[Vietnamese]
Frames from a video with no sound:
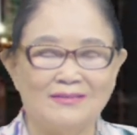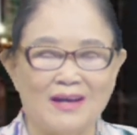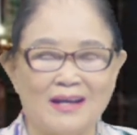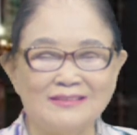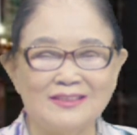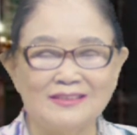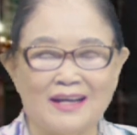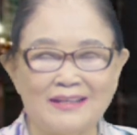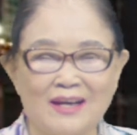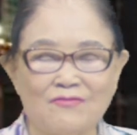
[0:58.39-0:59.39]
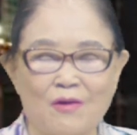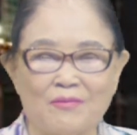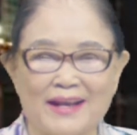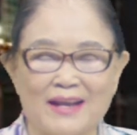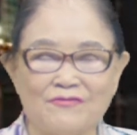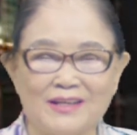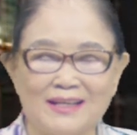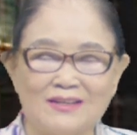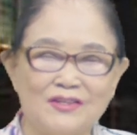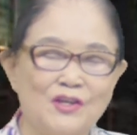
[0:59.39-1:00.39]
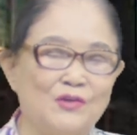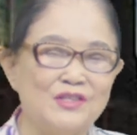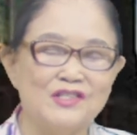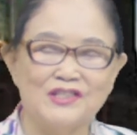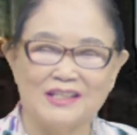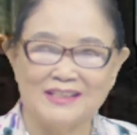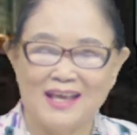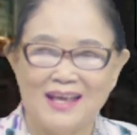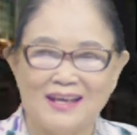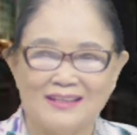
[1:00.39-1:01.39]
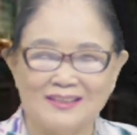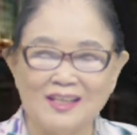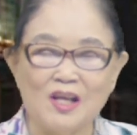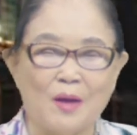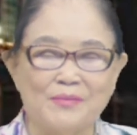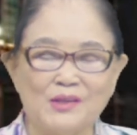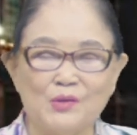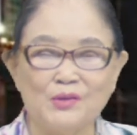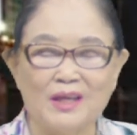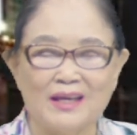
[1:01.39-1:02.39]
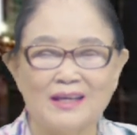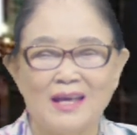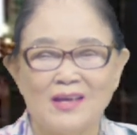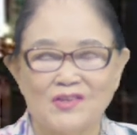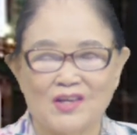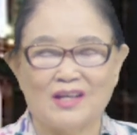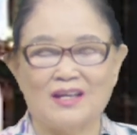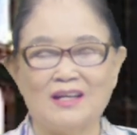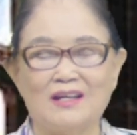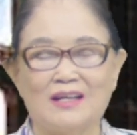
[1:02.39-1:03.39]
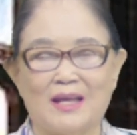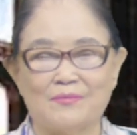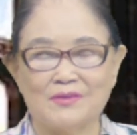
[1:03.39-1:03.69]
Ở ở văn phòng Anna Funding có nhiều chương trình thích hợp với túi tiền cho những người làm